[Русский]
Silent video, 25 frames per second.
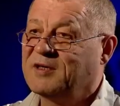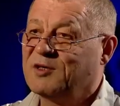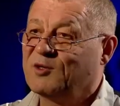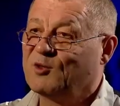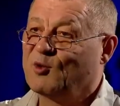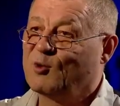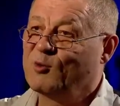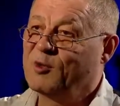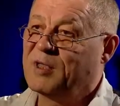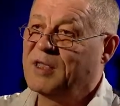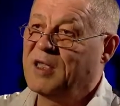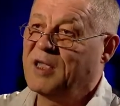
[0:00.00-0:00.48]
и
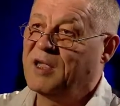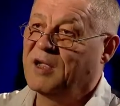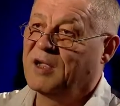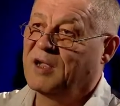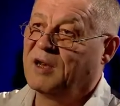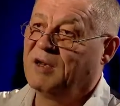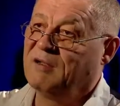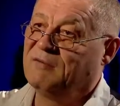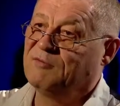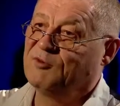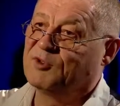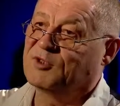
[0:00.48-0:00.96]
другие
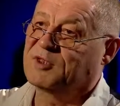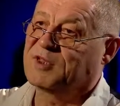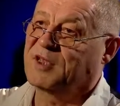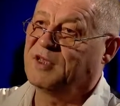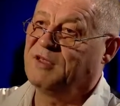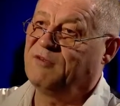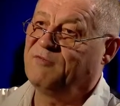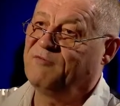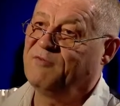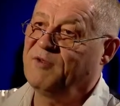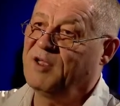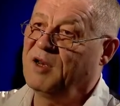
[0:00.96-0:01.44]

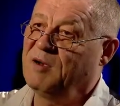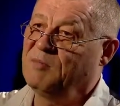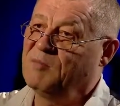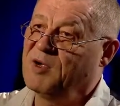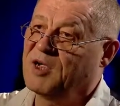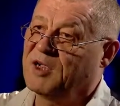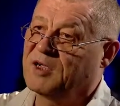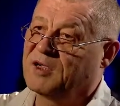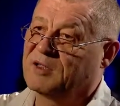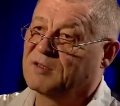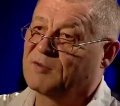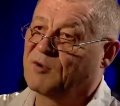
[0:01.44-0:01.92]
голливудские
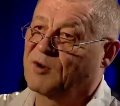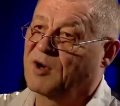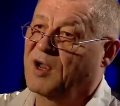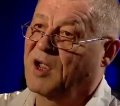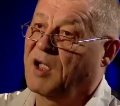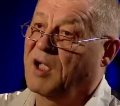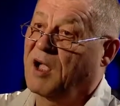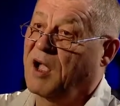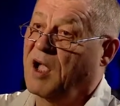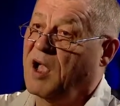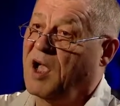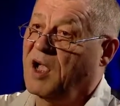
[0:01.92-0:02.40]
фильмы,
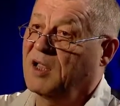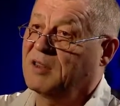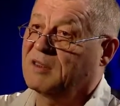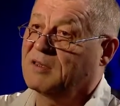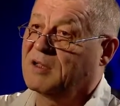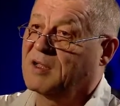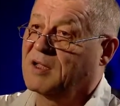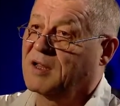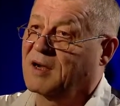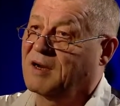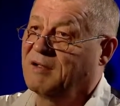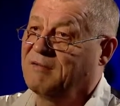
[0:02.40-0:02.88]
которые
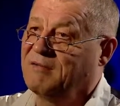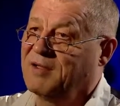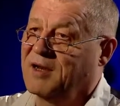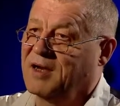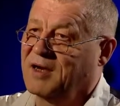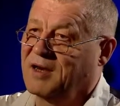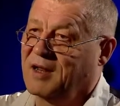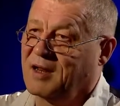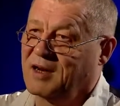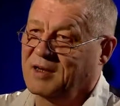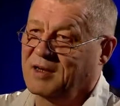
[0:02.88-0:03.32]
откровенно